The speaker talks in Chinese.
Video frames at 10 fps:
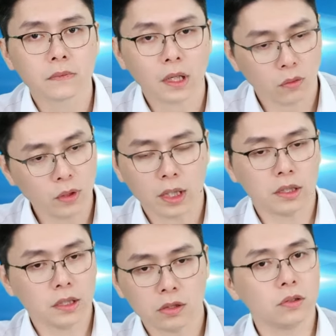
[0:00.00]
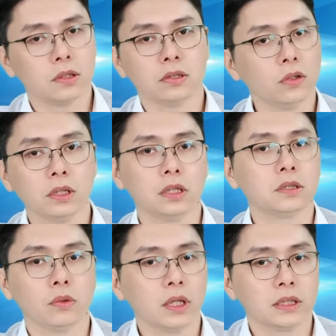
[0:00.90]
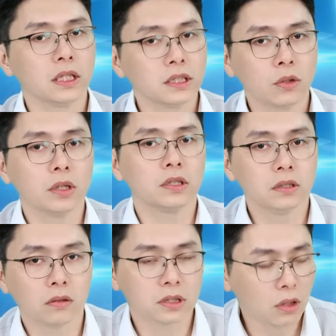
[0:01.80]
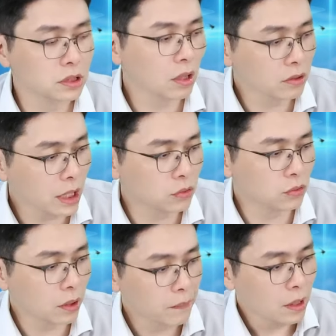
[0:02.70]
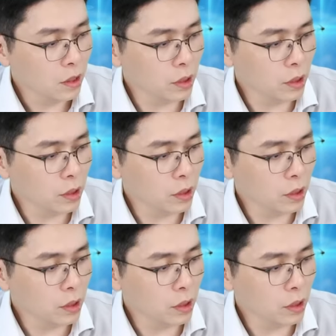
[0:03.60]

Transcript: 它未来也可有可能成为两三千块的那种超级高价股，因